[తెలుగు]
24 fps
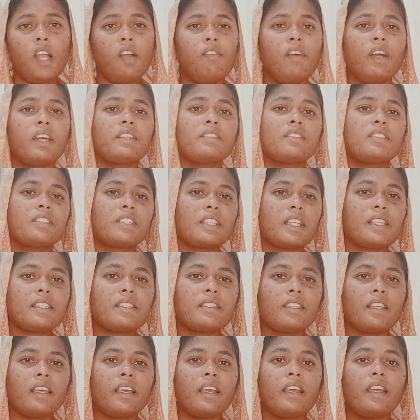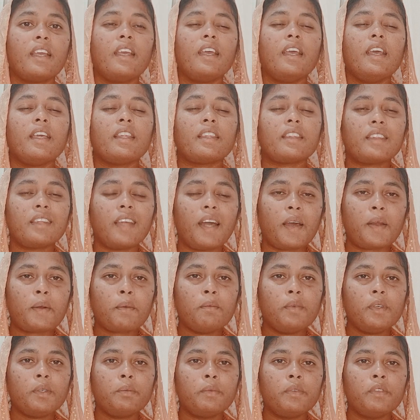వారు చేసే
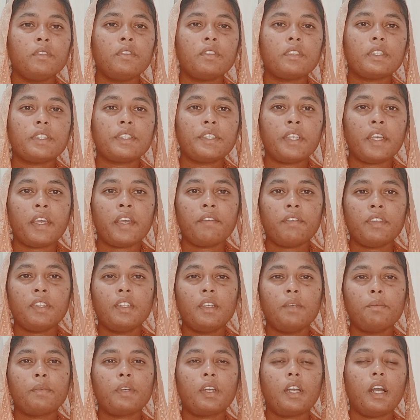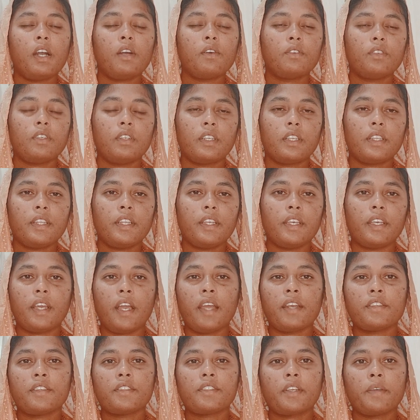ధర్మము ఏ విధంగా ఉన్నది
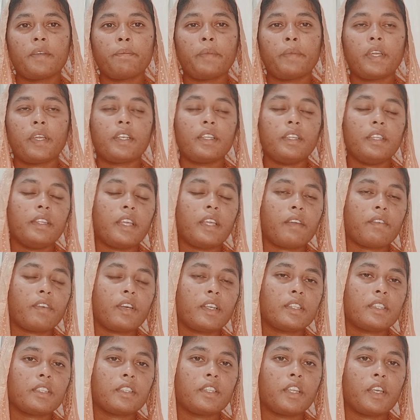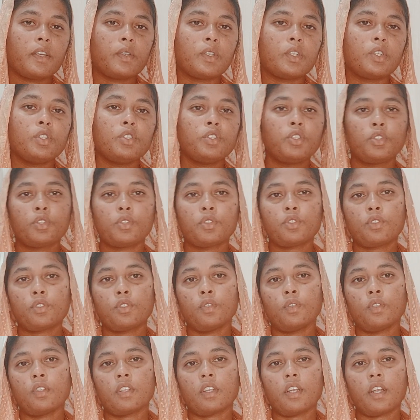అని చెప్పని దేవాతి దేవుడు
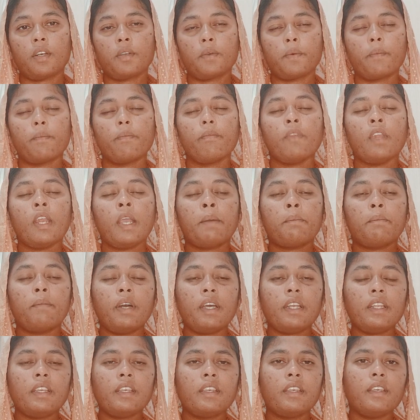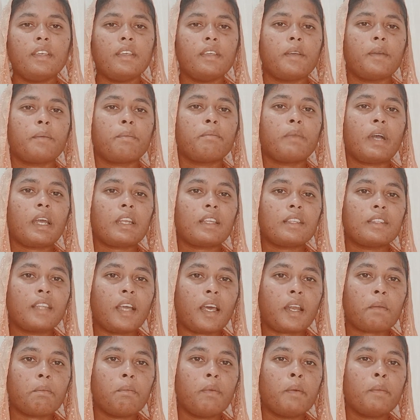చూస్తూ ఉన్నాడు మరి మన
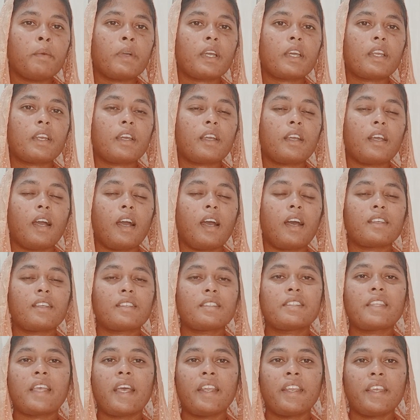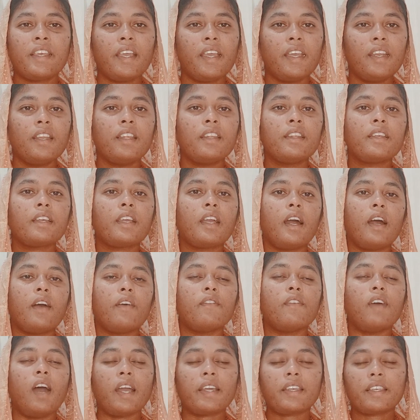ధర్మము కనుక సరి అయినదిగా
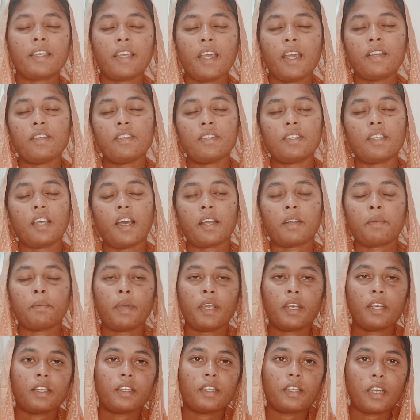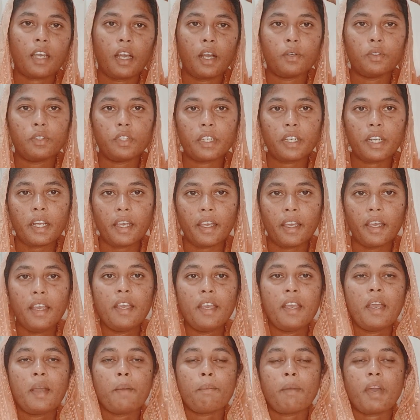వాక్యానుసారమైనదిగా ఉంటే
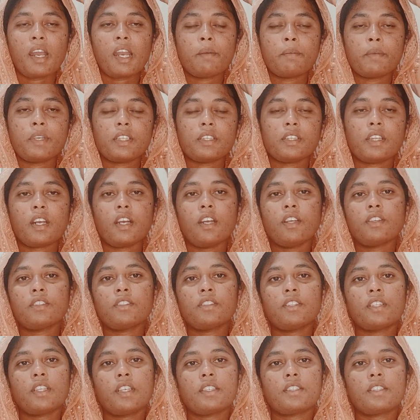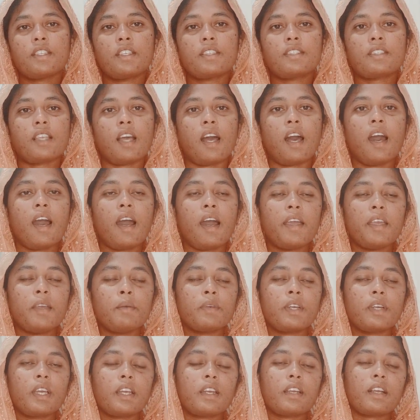మనం ఇతరులకు చేసే
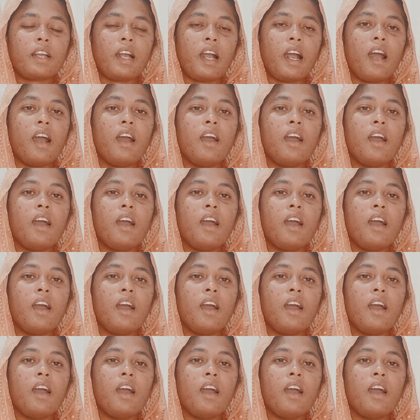సహాయం కనుక